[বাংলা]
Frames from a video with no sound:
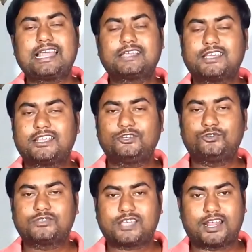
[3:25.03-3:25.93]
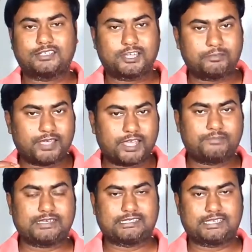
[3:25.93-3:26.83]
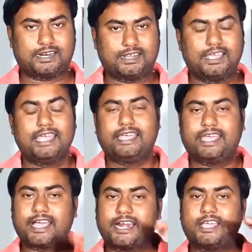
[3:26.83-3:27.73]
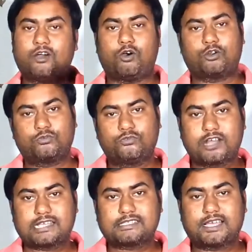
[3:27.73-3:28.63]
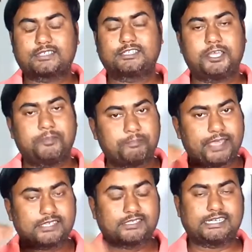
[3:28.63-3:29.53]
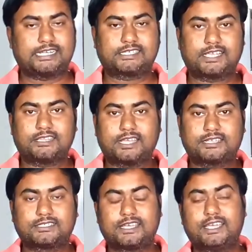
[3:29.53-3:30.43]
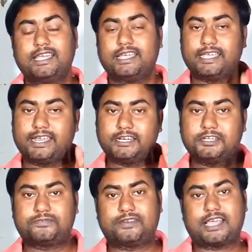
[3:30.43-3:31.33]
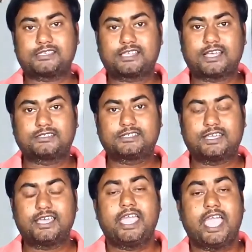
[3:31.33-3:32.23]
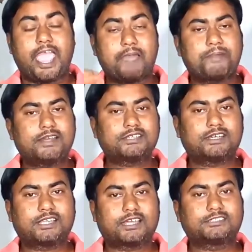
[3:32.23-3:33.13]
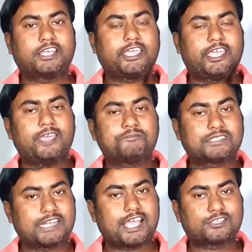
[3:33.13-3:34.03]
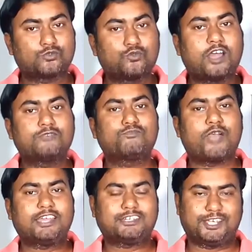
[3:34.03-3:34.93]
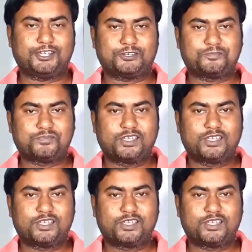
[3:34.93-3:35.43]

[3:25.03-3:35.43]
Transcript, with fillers: তিন হাজার ইন্টু চার হাজার মেগাপিক্সেল এখানে অটো ফোকাস থাকছে ফেস ডিটেকশান থাকছে এলইডি ফ্ল্যাশ e থাকছে অ্যাপারচার থাকছে এফ স্ল্যাশ ওয়ান পয়েন্ট এইট